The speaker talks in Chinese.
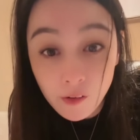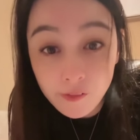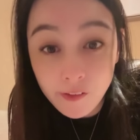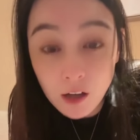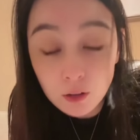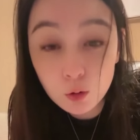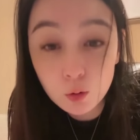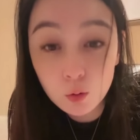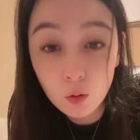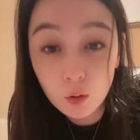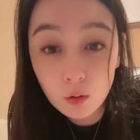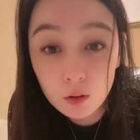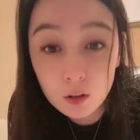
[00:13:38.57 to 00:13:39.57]
放
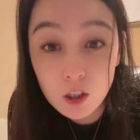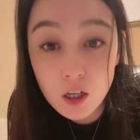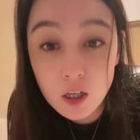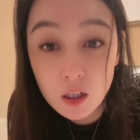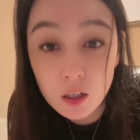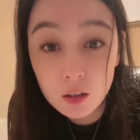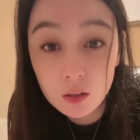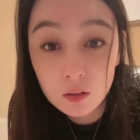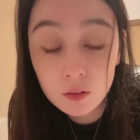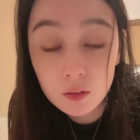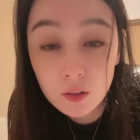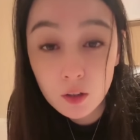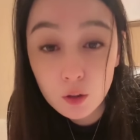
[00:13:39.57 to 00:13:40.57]
松吃
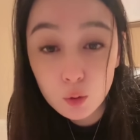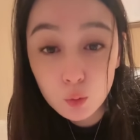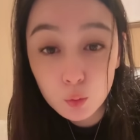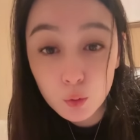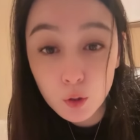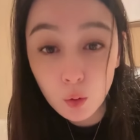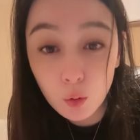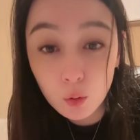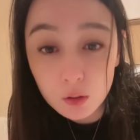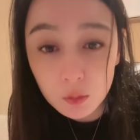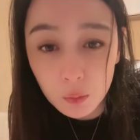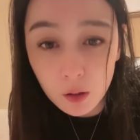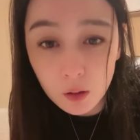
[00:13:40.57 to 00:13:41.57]
猪油
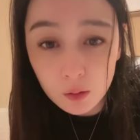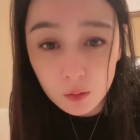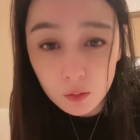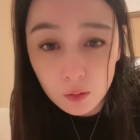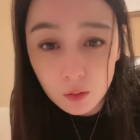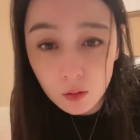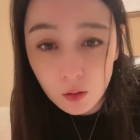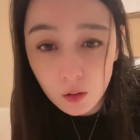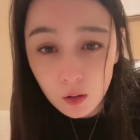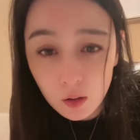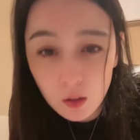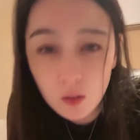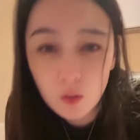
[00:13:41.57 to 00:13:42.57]
什么？
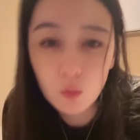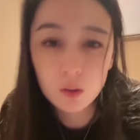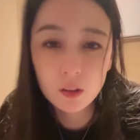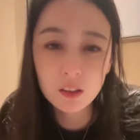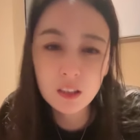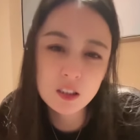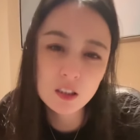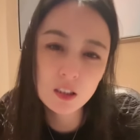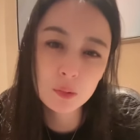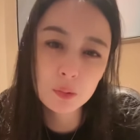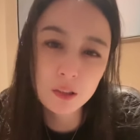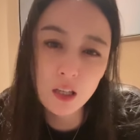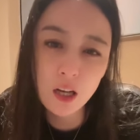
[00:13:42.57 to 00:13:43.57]
我现在吃
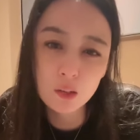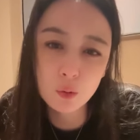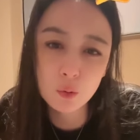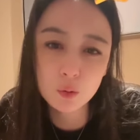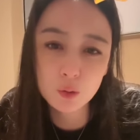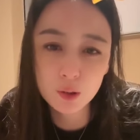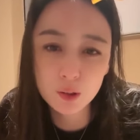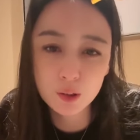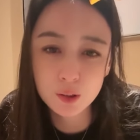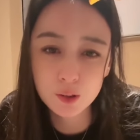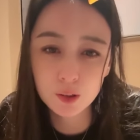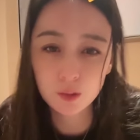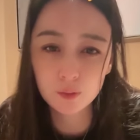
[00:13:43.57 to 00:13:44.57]
不下东
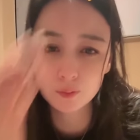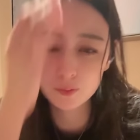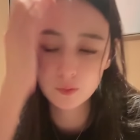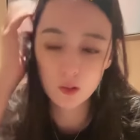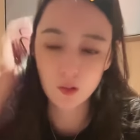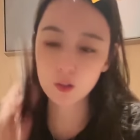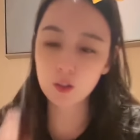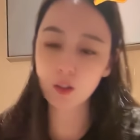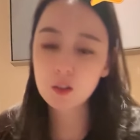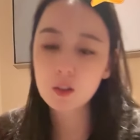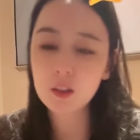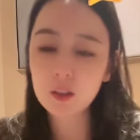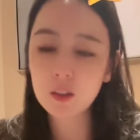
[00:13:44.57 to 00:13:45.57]
西，
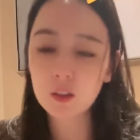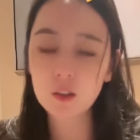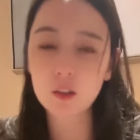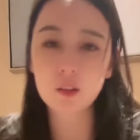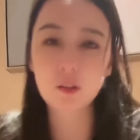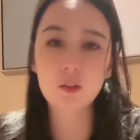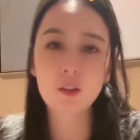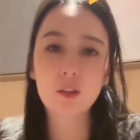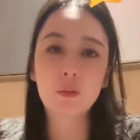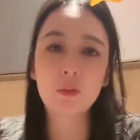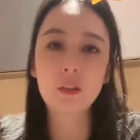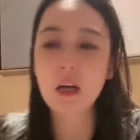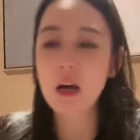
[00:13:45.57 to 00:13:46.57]
吃了这个吃
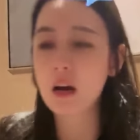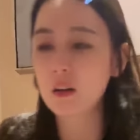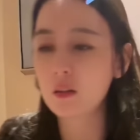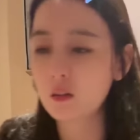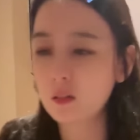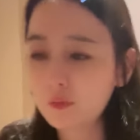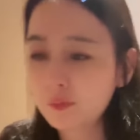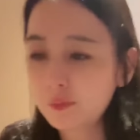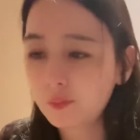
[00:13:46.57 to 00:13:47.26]
不下了，